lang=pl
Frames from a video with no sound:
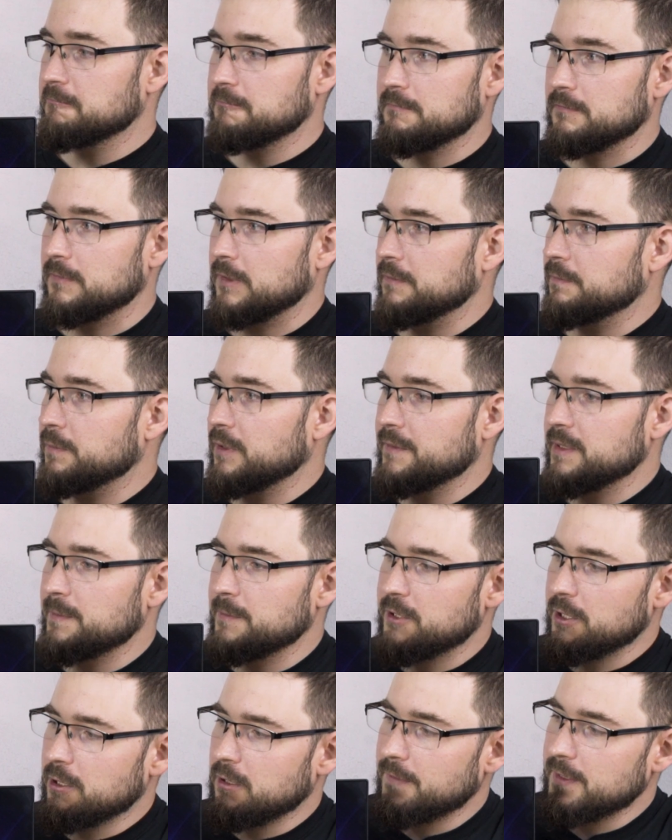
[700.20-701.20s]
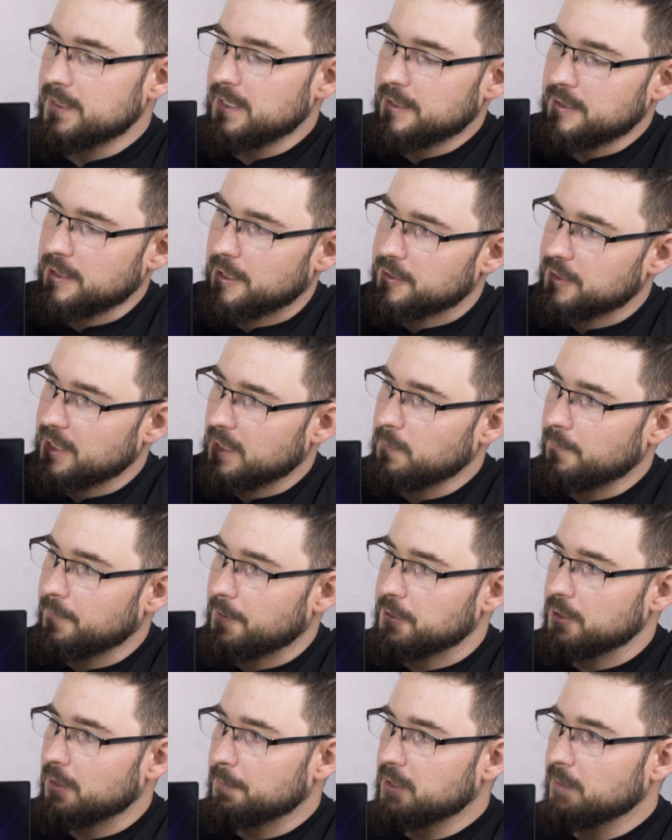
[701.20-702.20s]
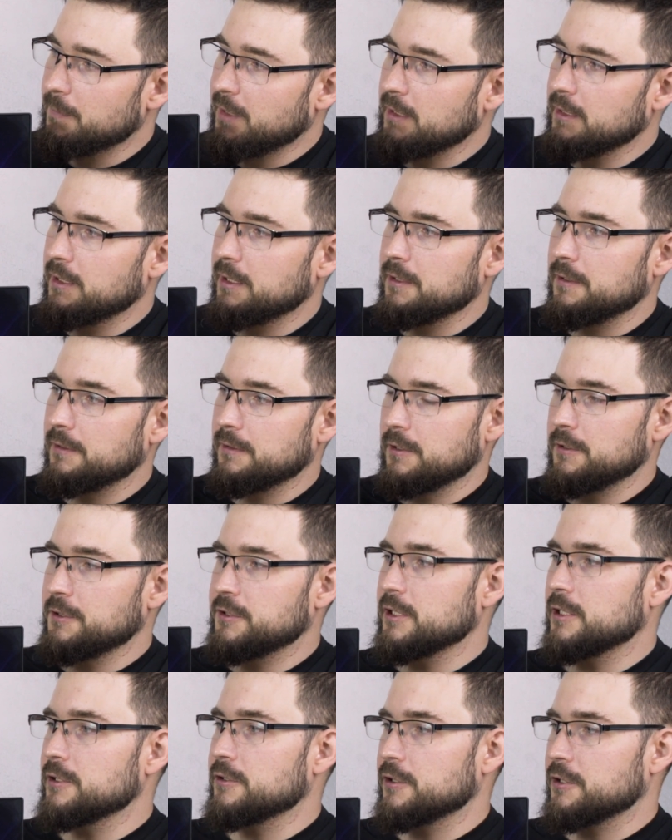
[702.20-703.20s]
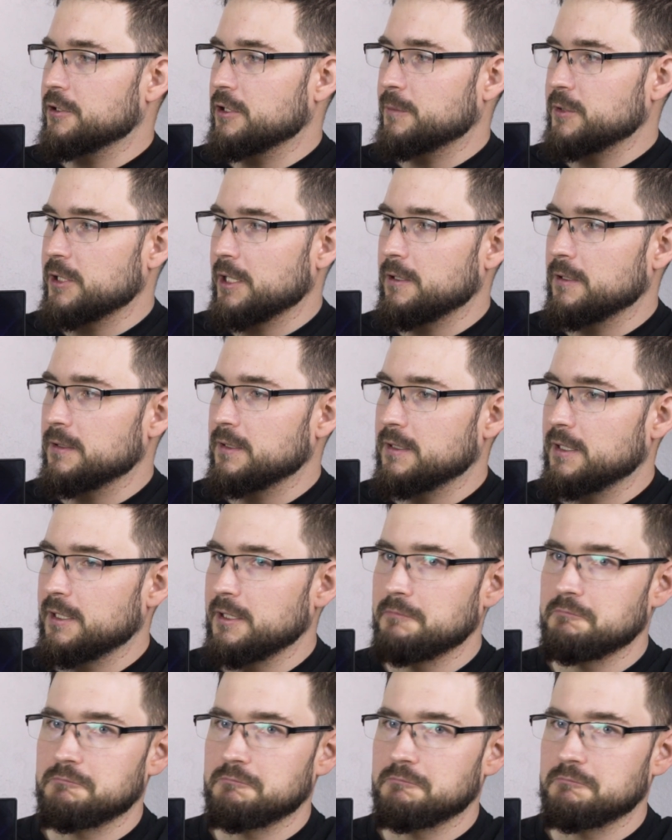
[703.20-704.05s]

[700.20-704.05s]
no, powiedz mi, czego więcej chcieć, tak mówiłeś, optymalna rozdzielczość do przekątnej?